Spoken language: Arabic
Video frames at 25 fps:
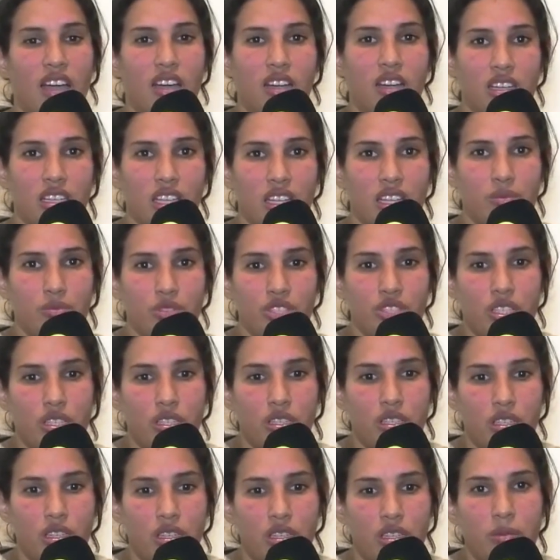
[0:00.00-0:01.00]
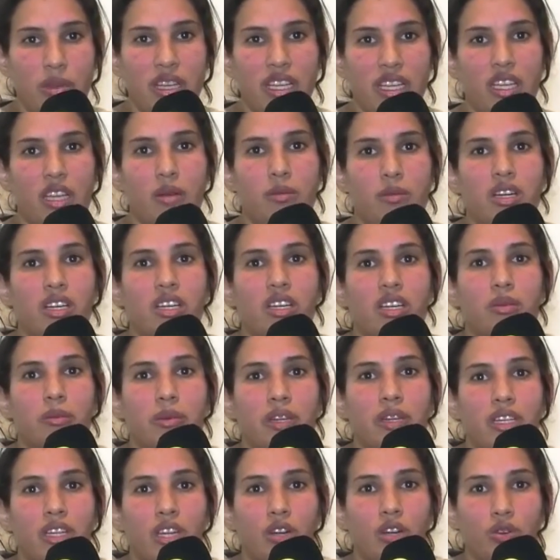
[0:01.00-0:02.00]
انا كنمشي للمحكمه
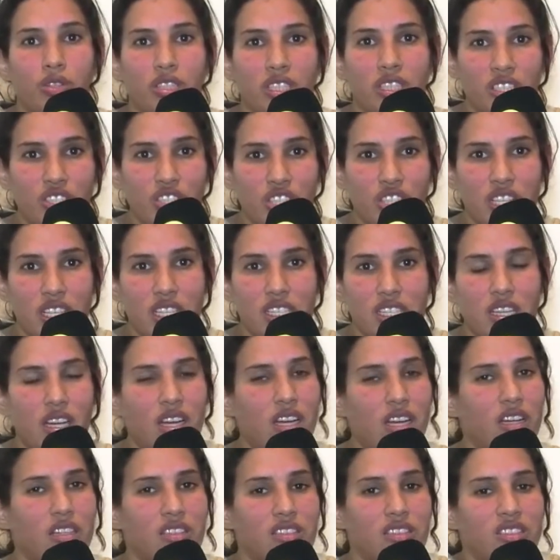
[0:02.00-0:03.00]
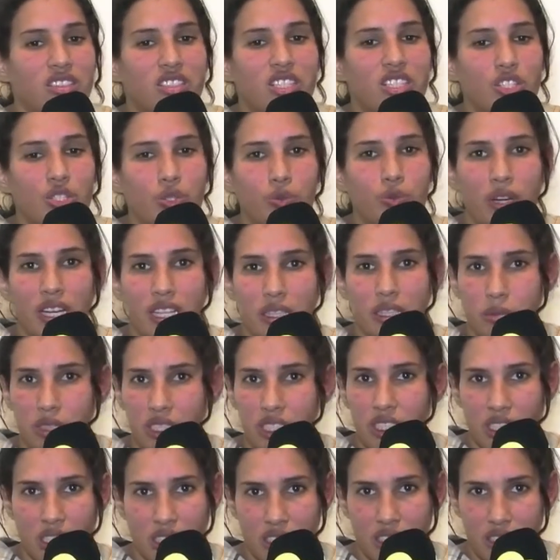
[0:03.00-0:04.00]
كنبغي ناخذ غير شي ازراء حتى شي واحد
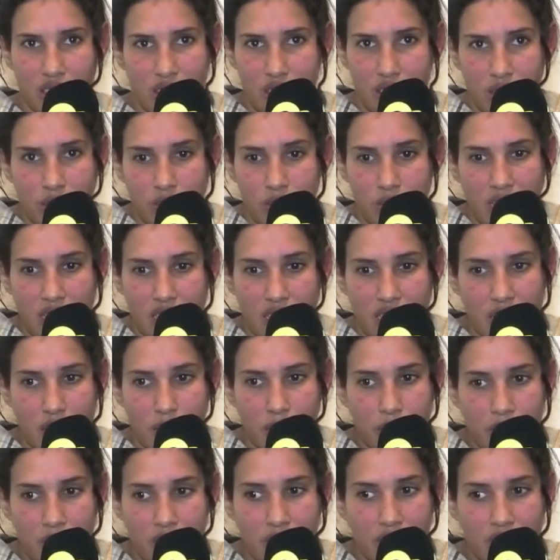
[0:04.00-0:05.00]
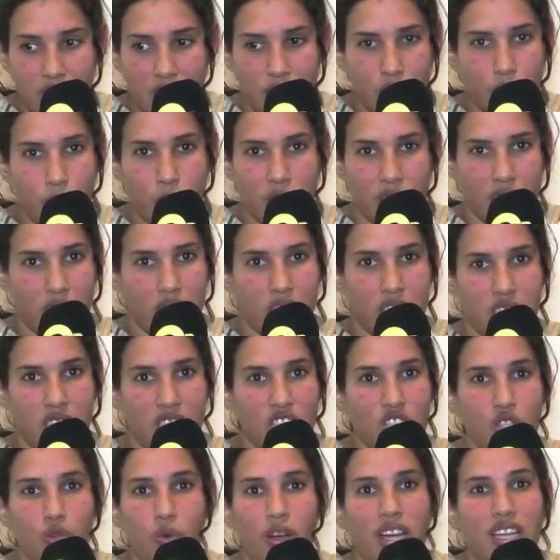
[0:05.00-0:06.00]
ما كيقدر ما كيقدر يوريني
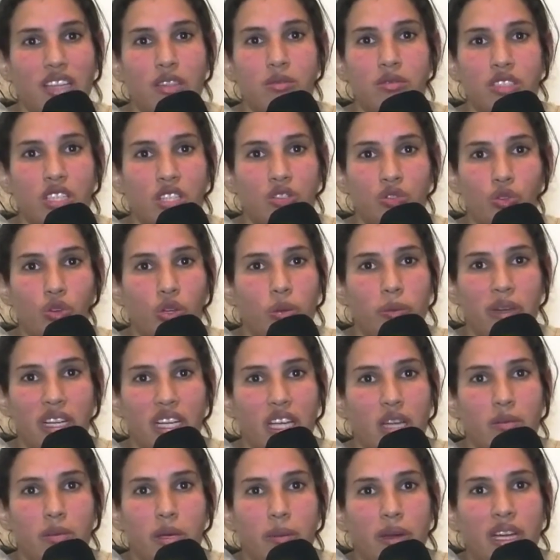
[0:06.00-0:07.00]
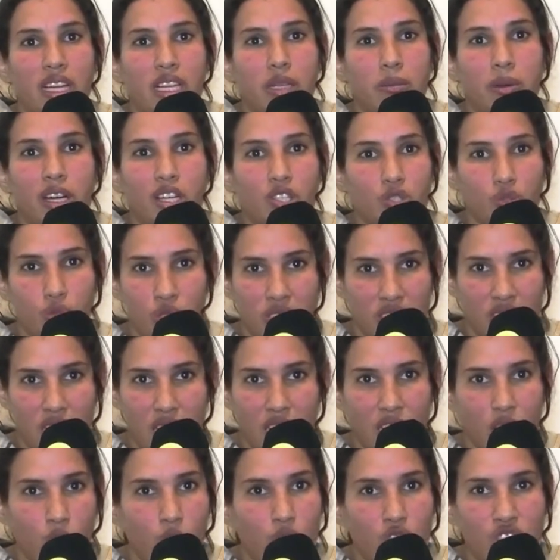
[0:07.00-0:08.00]
حتى شي واحد انت ندخل المحكمه بحال اللي ما عرفتش شكون اللي
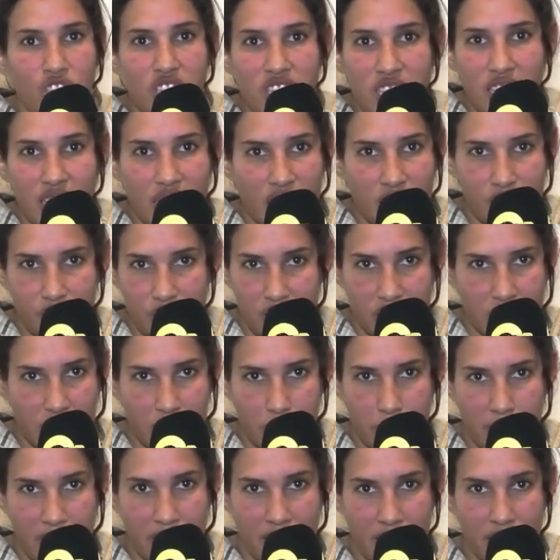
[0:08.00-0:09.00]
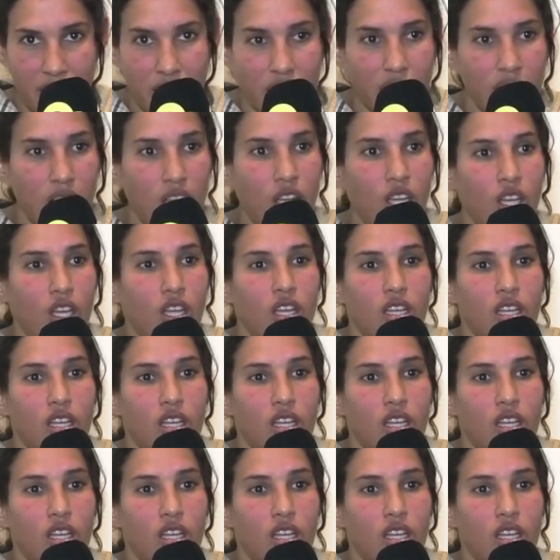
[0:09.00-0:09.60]
داخله كلشي كيخاف يهضر معايا